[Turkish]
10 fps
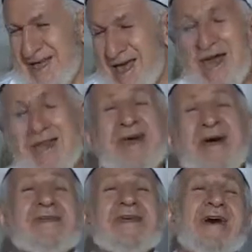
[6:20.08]
her
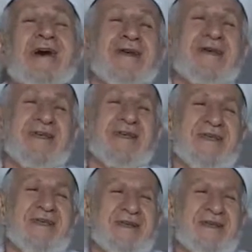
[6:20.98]
yerde
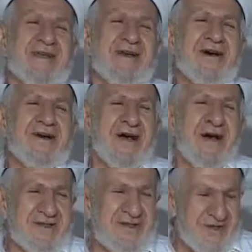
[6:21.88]

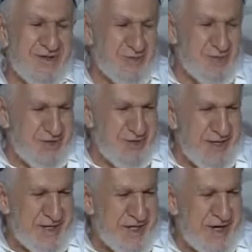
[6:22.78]
Allah'ın
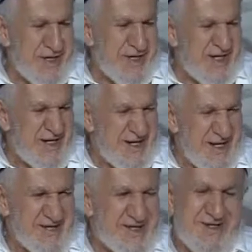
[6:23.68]
buyruklarına yerini
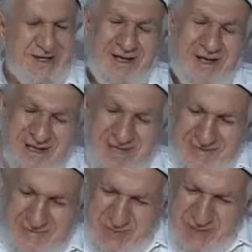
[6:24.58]
getirirseniz
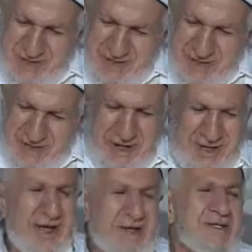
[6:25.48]

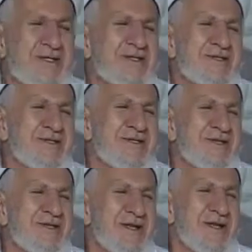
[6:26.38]
Allah sizin
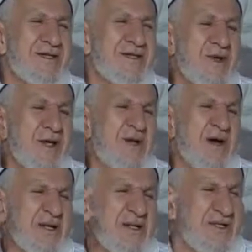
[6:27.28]
sırtınızı yer getirmez.
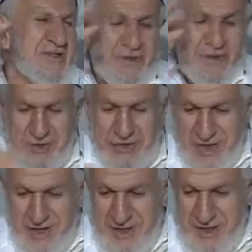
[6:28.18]
Aziz olur.
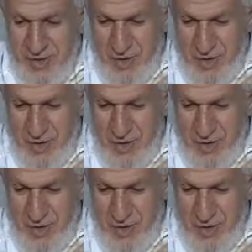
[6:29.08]
Şimdi